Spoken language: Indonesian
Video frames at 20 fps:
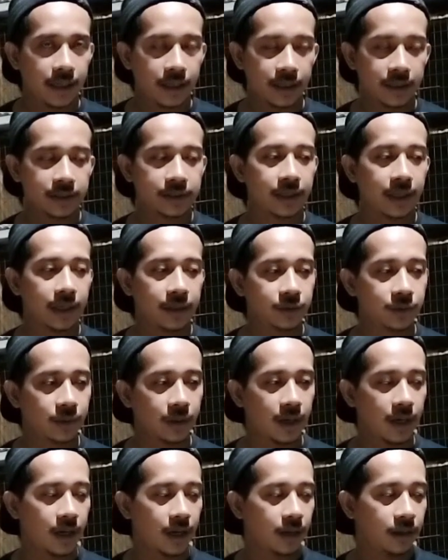ini saya
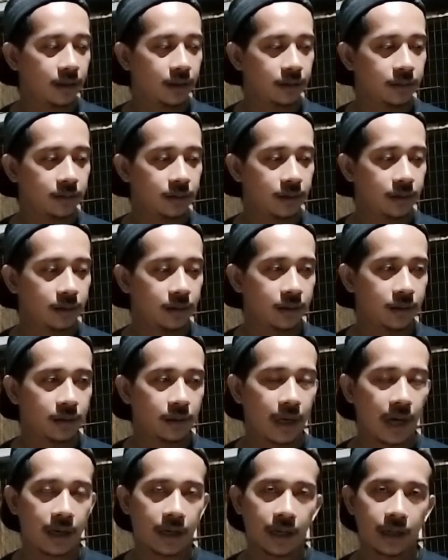juga
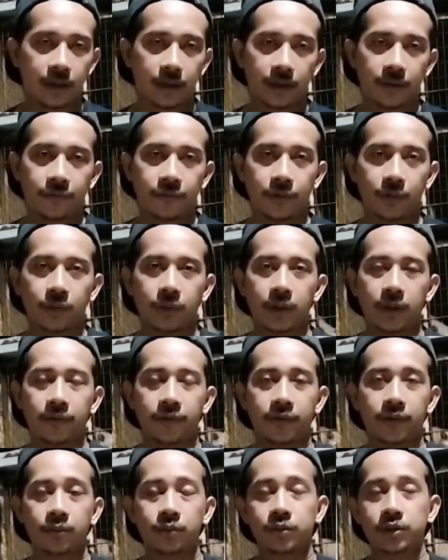uh, akan
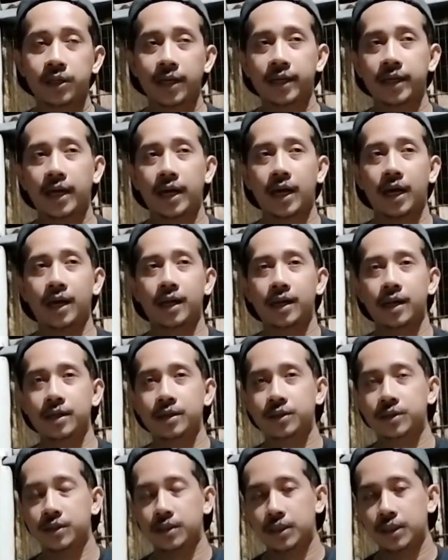review-review musang yang ada
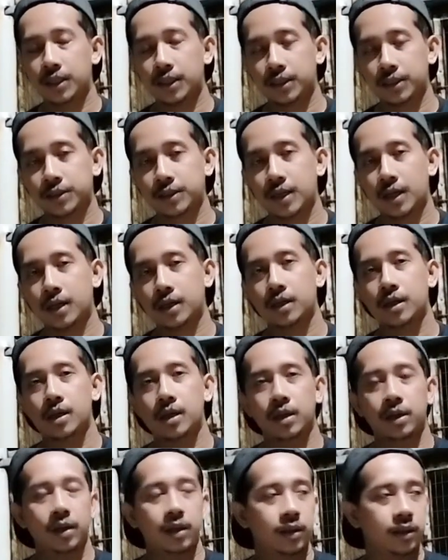di sini ya guys ya
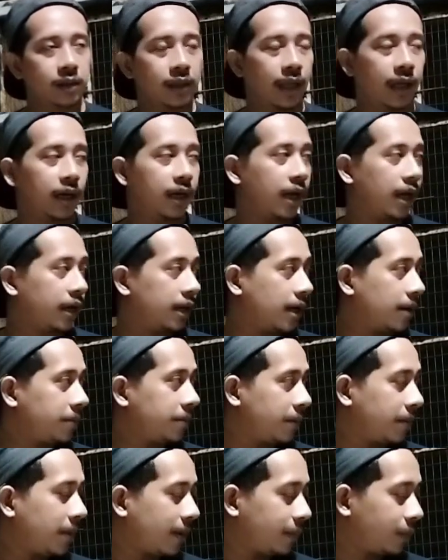nah karena
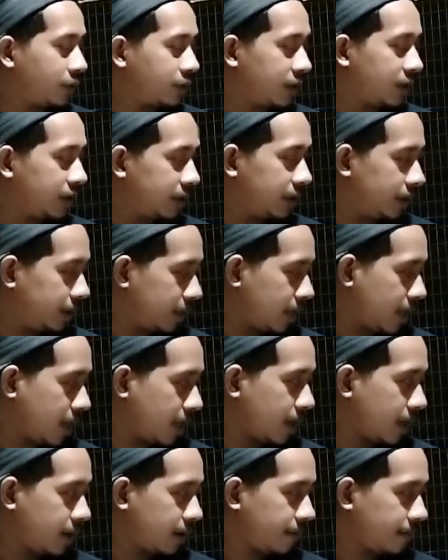memang
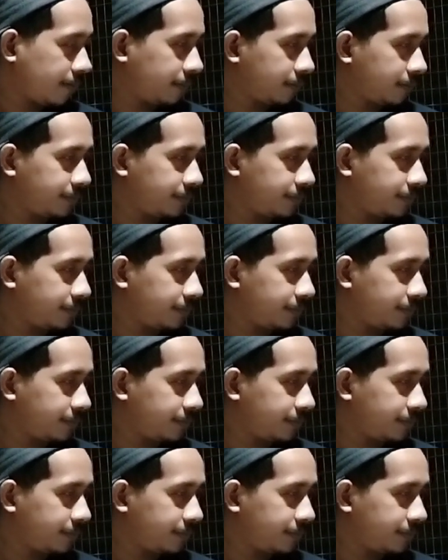posisinya